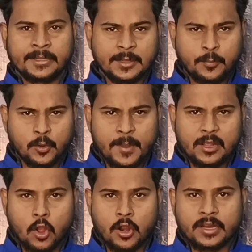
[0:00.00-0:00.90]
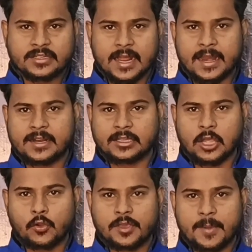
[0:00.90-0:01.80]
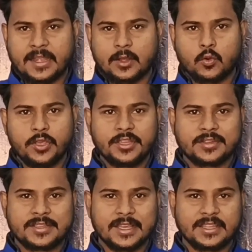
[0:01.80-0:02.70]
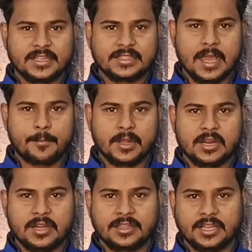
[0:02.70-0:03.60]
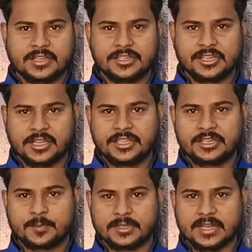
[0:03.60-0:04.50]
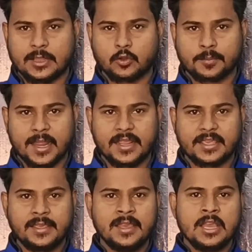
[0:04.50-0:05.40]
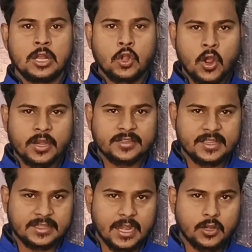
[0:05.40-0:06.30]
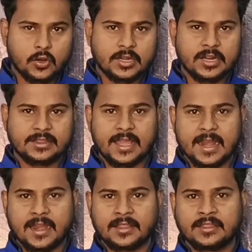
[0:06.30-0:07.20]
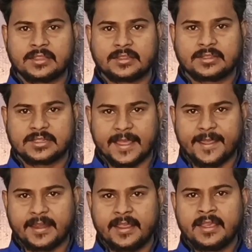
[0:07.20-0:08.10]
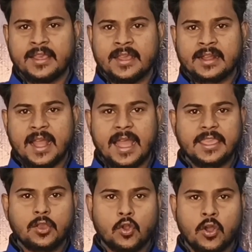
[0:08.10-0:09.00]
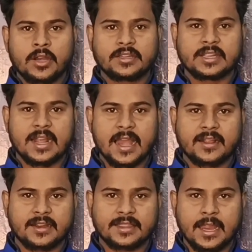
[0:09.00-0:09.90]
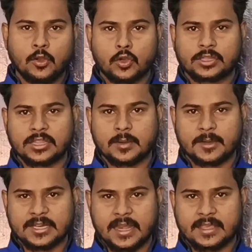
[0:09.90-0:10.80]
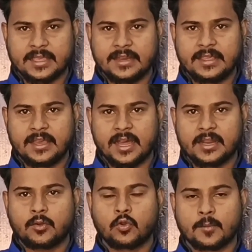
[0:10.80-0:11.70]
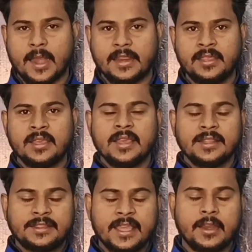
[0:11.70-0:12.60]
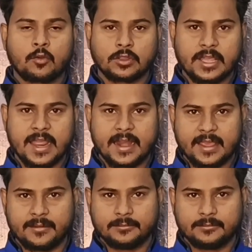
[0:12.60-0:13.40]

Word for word: बसंतपुर में कांग्रेस कार्यकर्ताओं की बैठक हुई इसकी अध्यक्षता प्रखंड अध्यक्ष जगदीश प्रसाद गुप्ता ने की कांग्रेस नेता डॉक्टर तारानंद सादा ने कहा कि कांग्रेस के कार्यकर्ता लोकतंत्र बचाने के लिए हर कुर्बानी देने को तैयार है